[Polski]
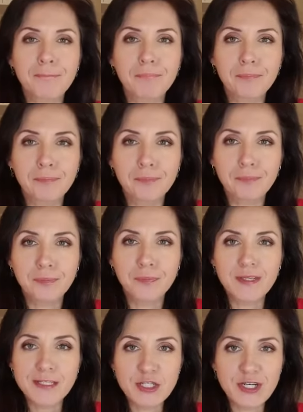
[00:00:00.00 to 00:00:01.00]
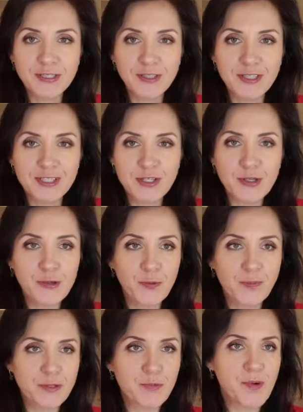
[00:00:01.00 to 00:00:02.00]
mm, czyli do naszej
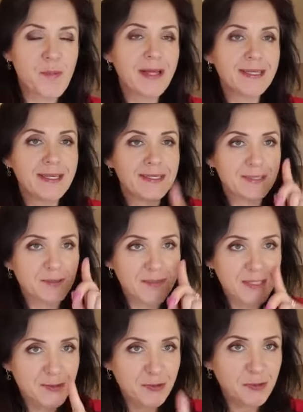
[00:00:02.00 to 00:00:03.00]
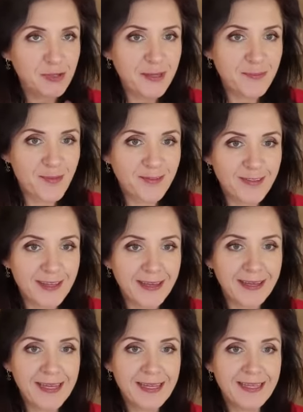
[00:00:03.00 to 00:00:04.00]
grupy Zupomania, natomiast tutaj mówię